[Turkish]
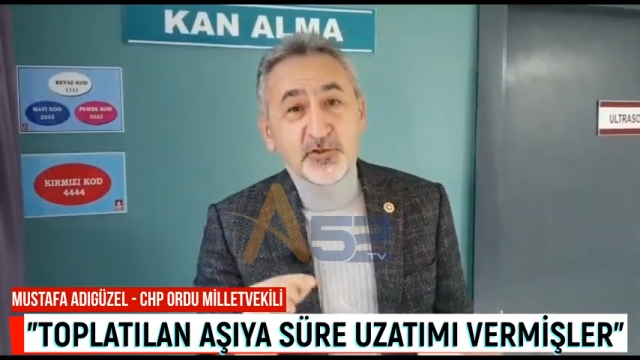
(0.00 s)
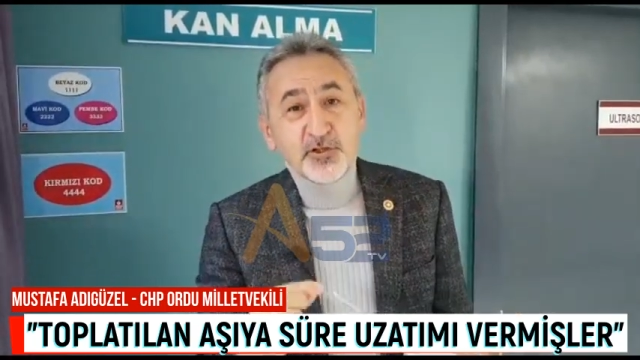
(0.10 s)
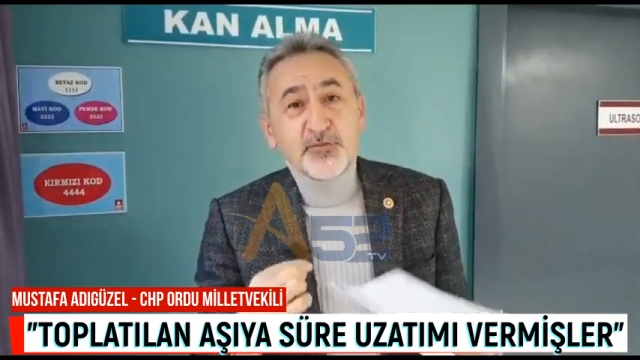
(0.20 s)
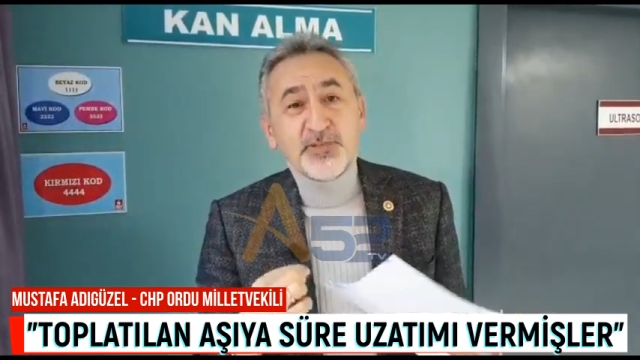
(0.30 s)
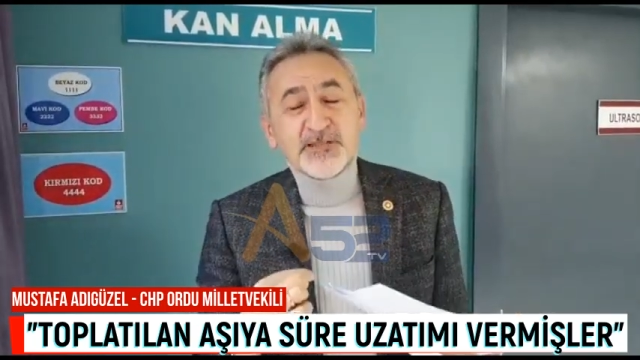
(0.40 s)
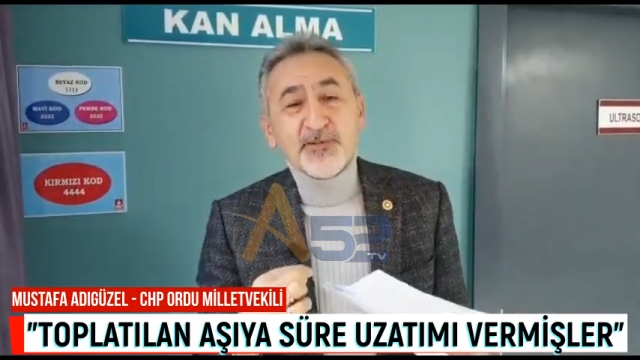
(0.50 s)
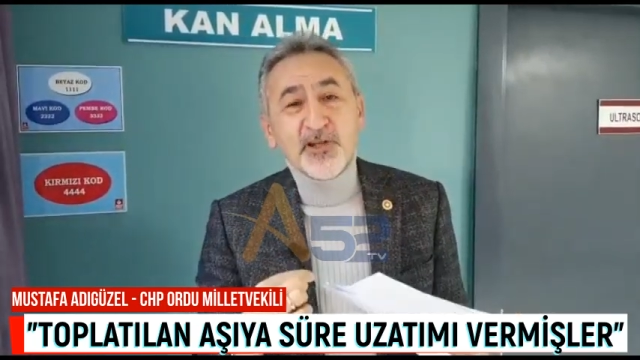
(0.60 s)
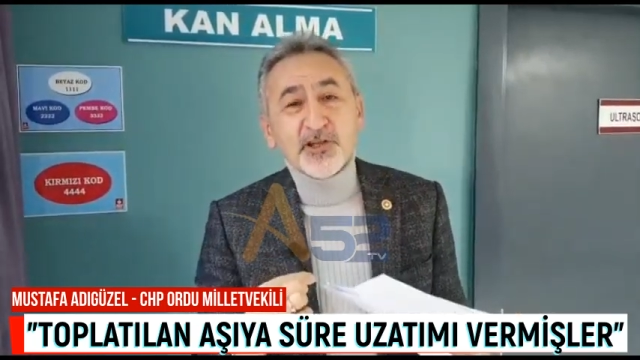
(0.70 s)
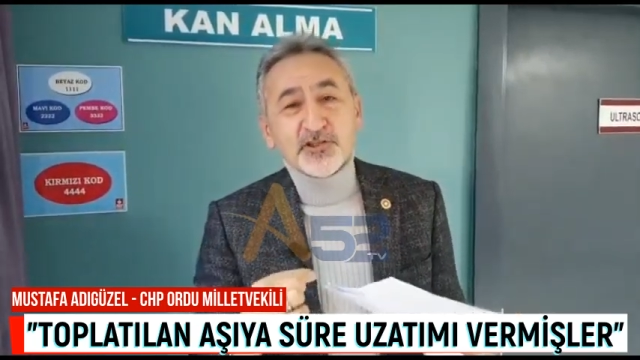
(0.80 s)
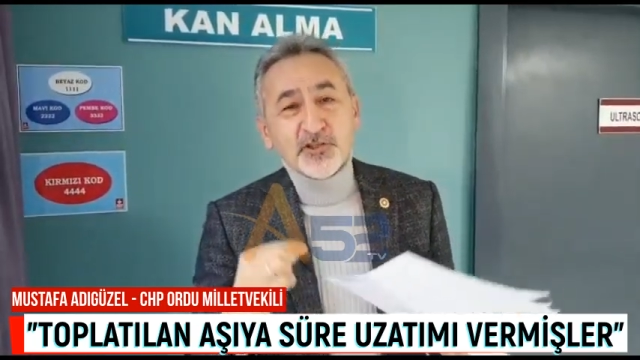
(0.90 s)
Çünkü biz
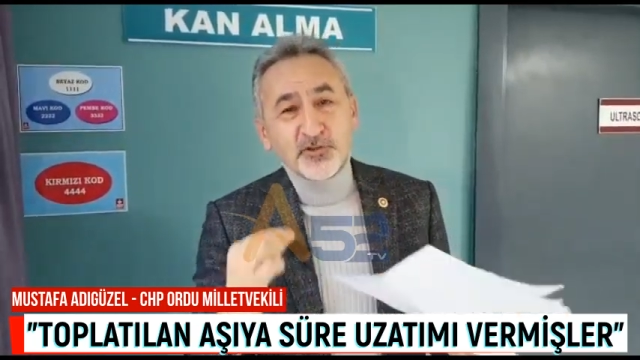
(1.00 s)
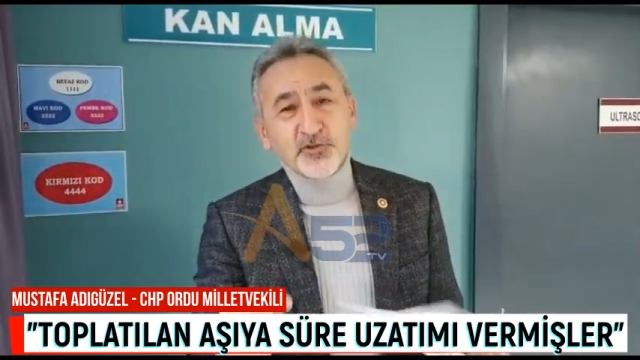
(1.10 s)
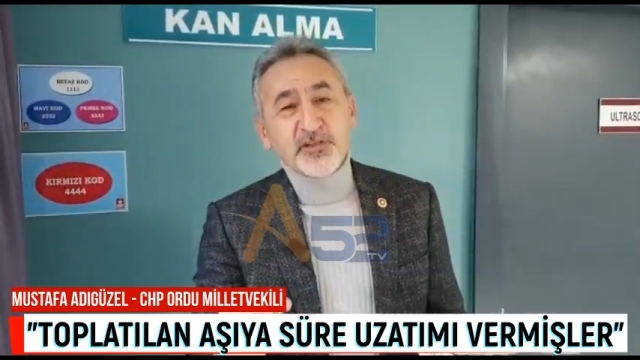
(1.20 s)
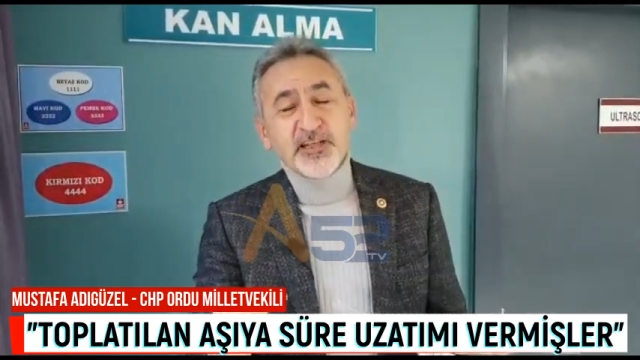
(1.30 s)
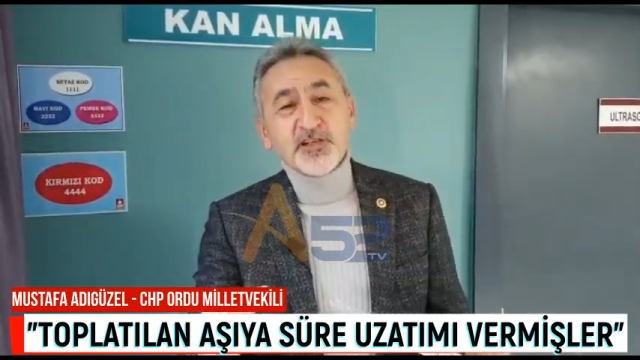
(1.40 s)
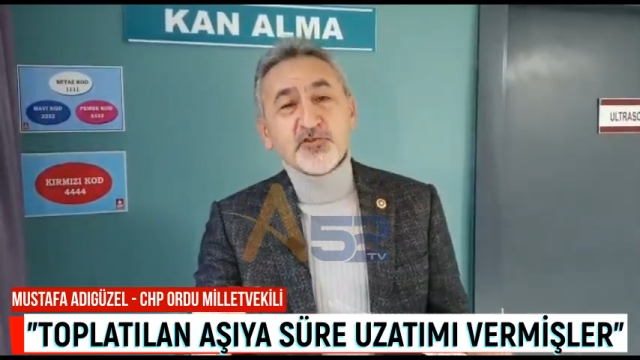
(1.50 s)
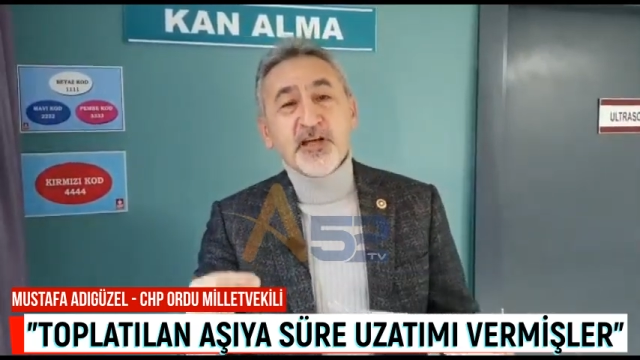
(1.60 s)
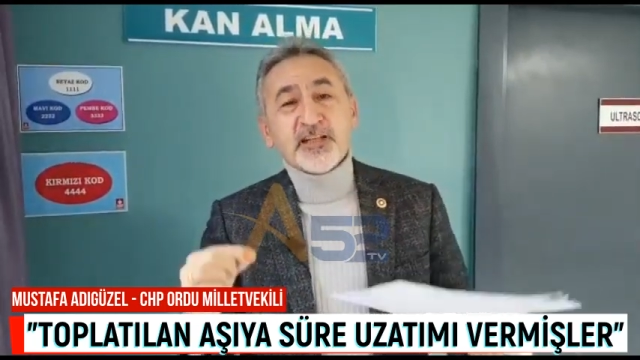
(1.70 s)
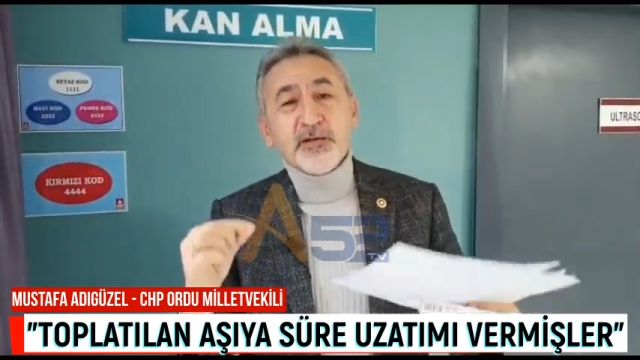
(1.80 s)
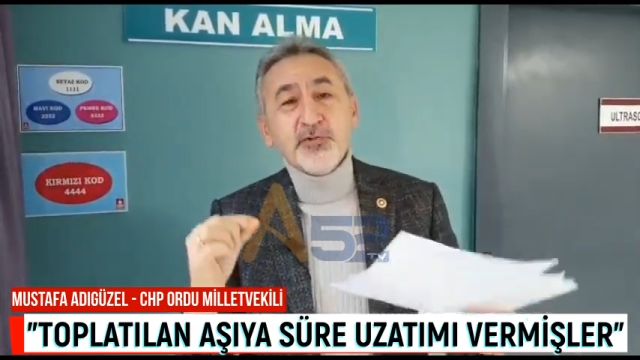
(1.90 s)
biliyoruz ki Türkiye'de şu
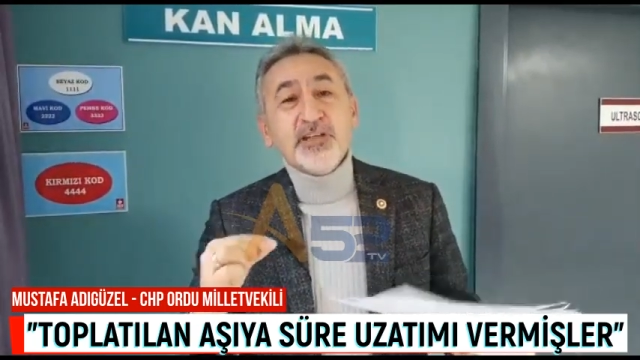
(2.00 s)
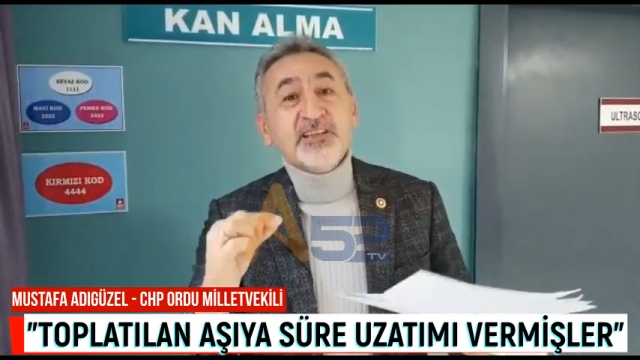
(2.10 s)
anda bu